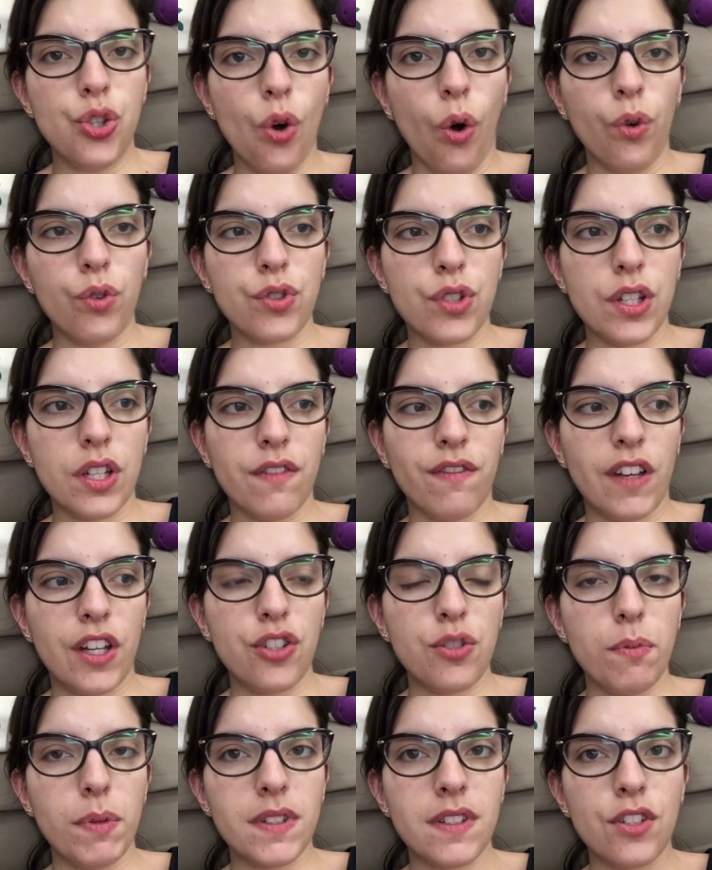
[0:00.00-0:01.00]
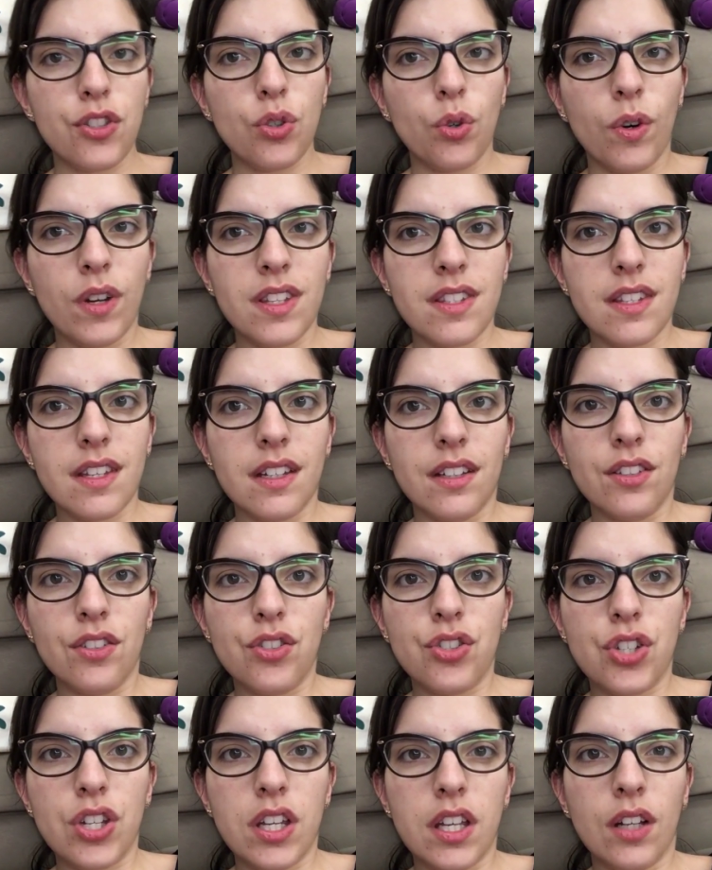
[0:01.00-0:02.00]
onde vende bastante coisa
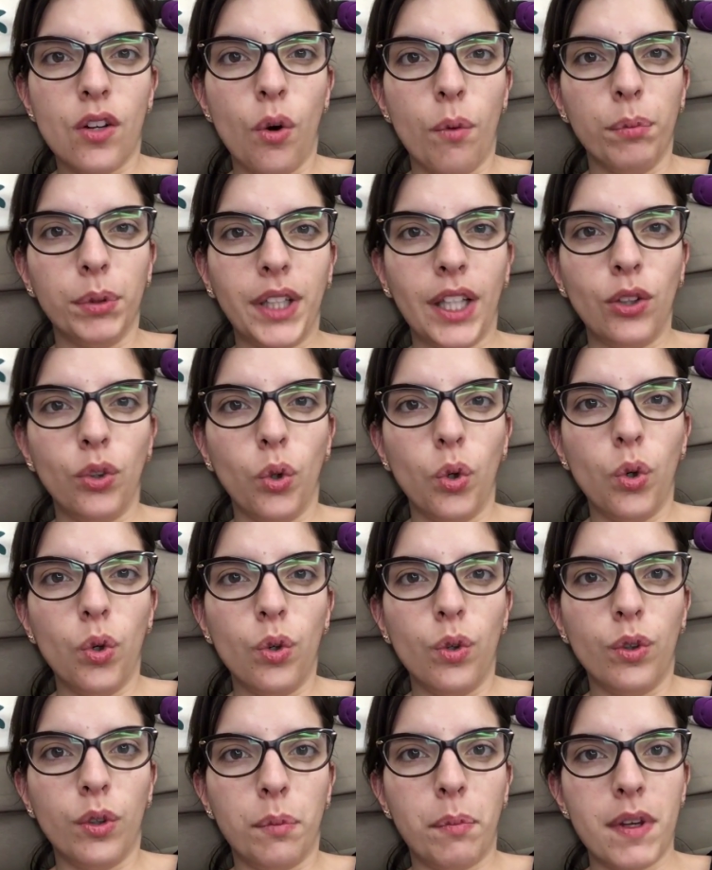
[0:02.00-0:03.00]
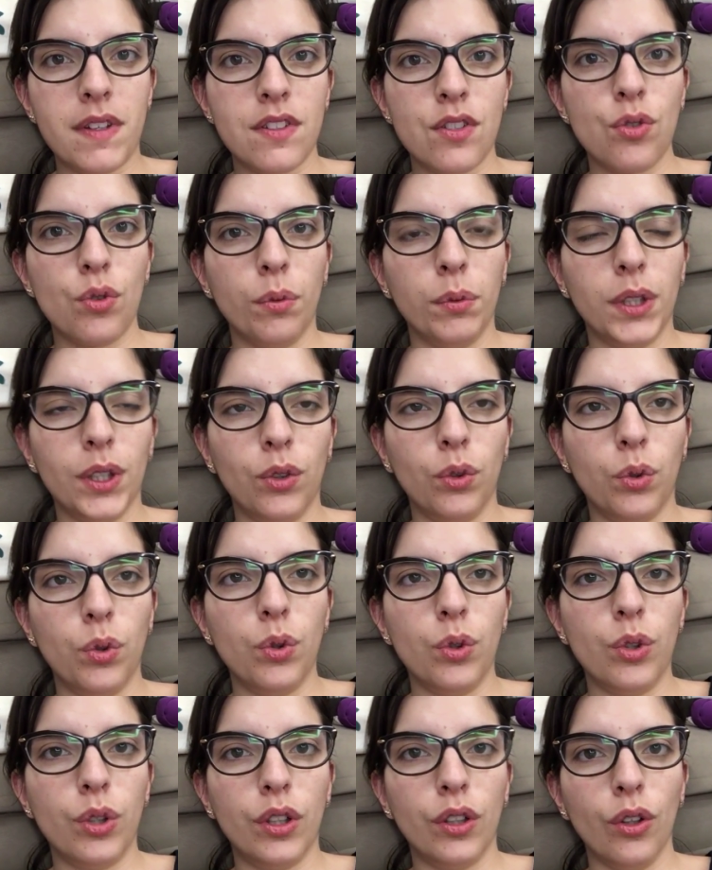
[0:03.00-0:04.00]
de computador, peça de
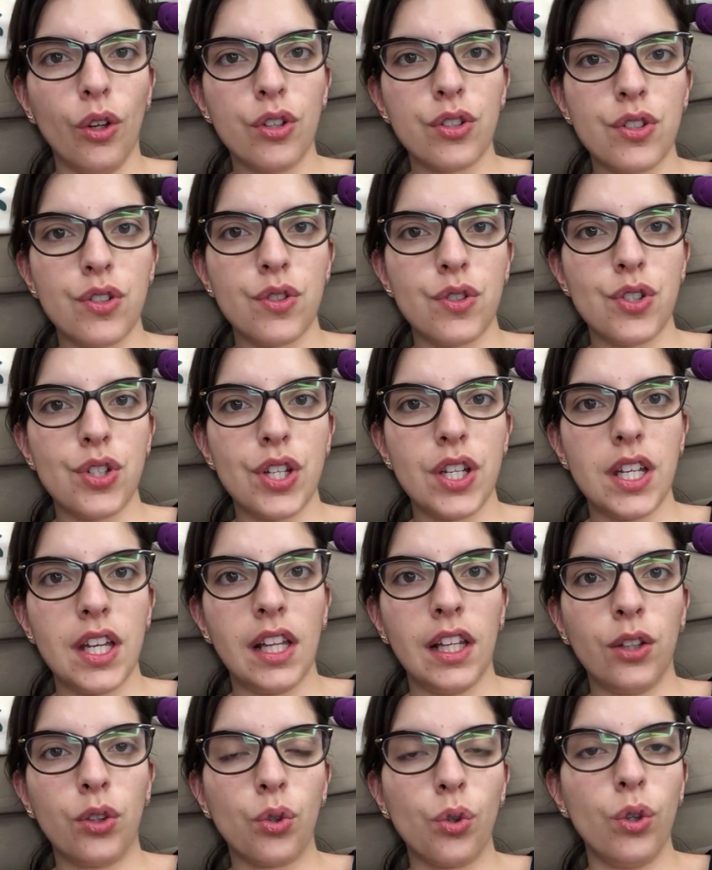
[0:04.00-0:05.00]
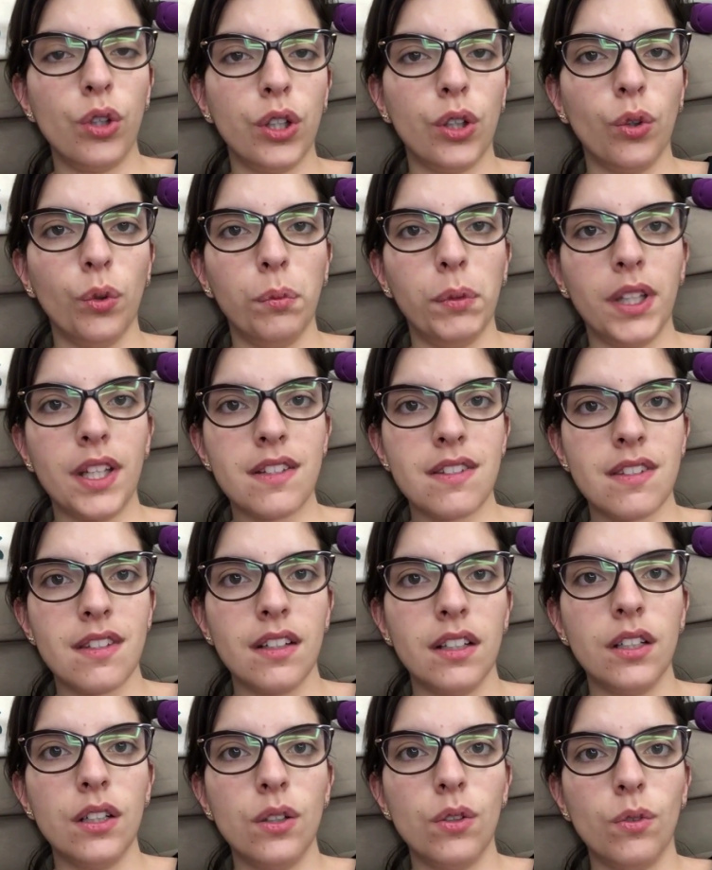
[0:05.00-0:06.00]
computador, lojas de eletrônica,
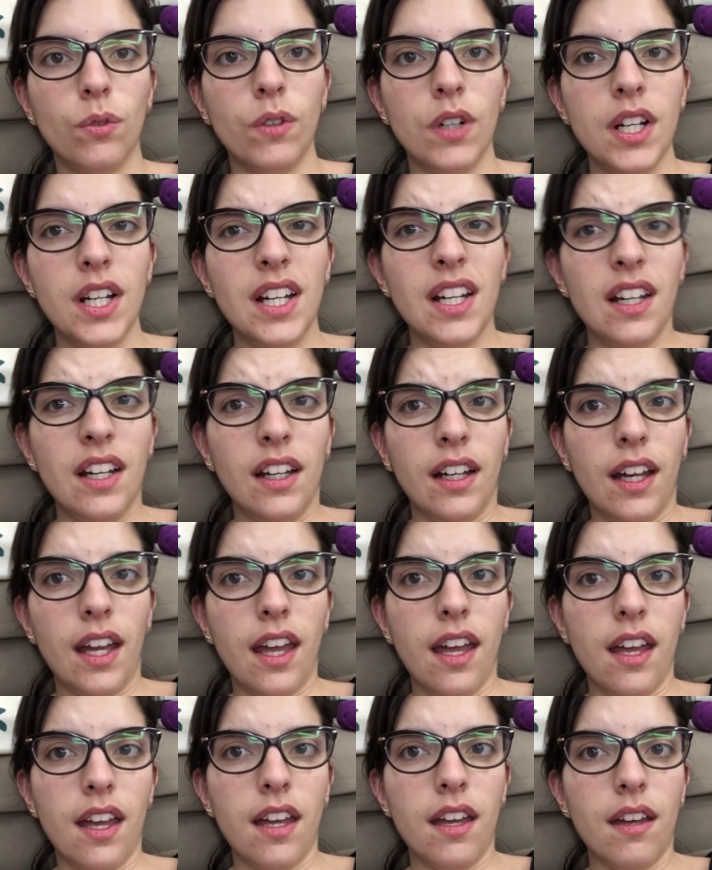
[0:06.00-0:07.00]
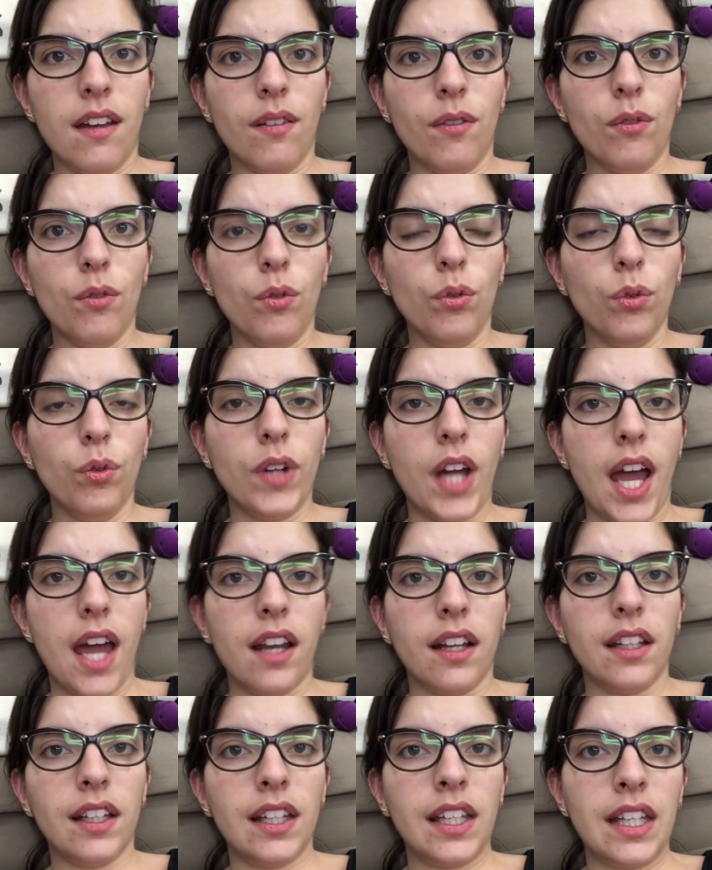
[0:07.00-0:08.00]
iluminação. É um
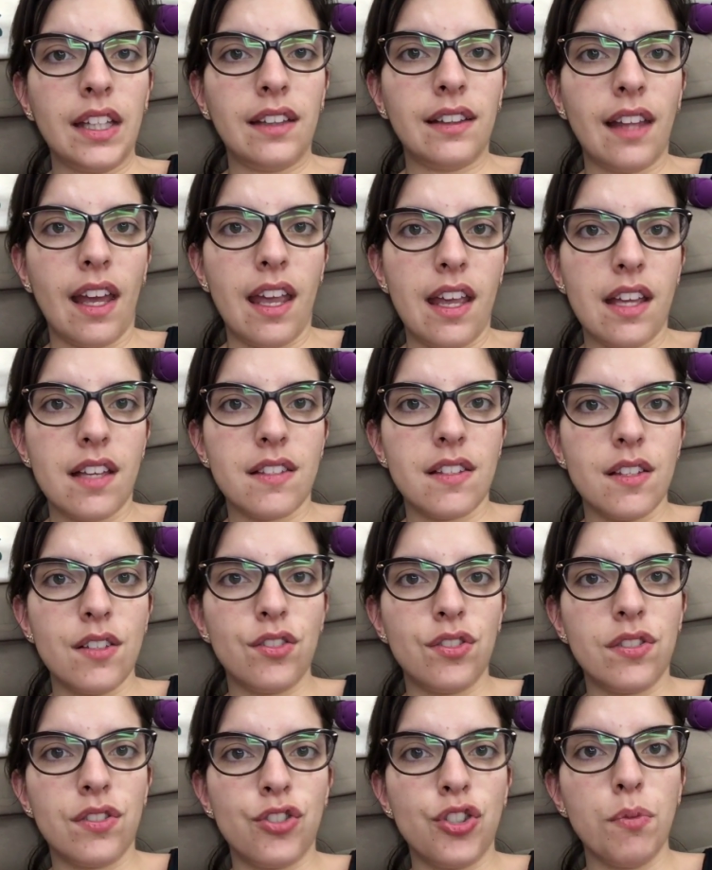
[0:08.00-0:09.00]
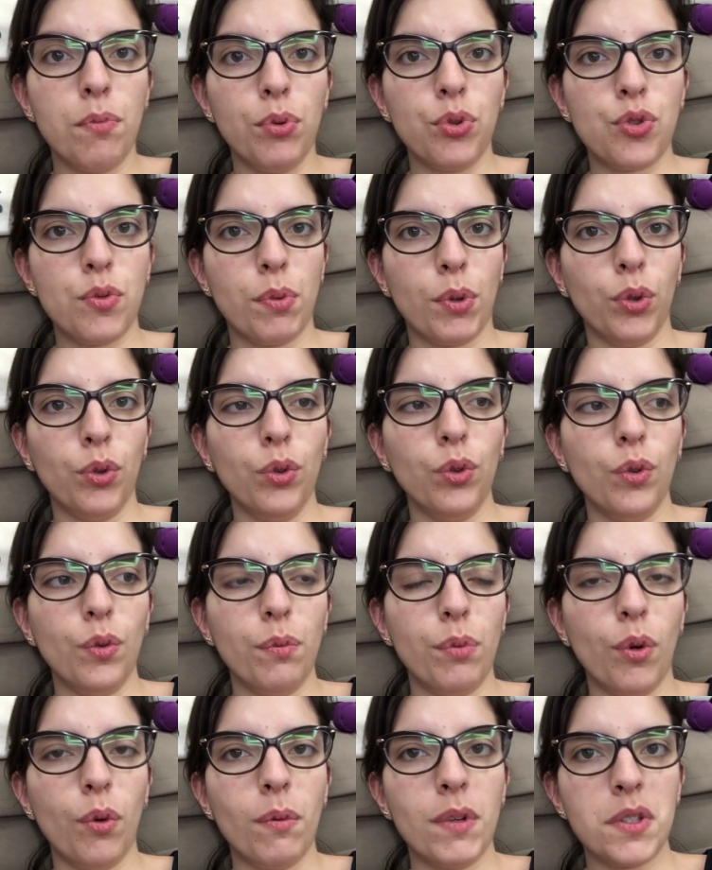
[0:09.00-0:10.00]
lugar que tem esses tipos de produto
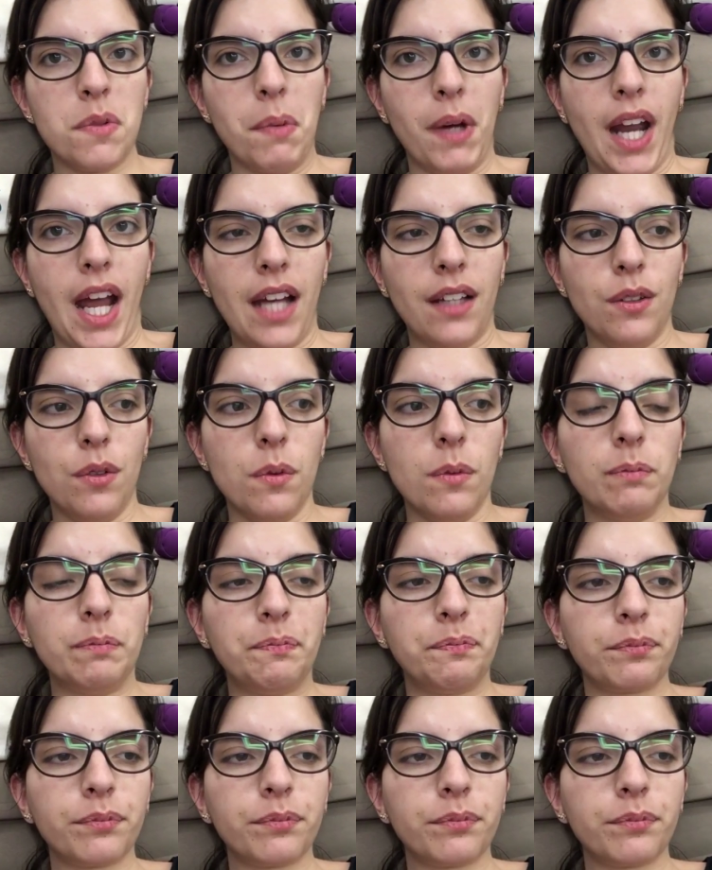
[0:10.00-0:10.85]
um pouco mais barato,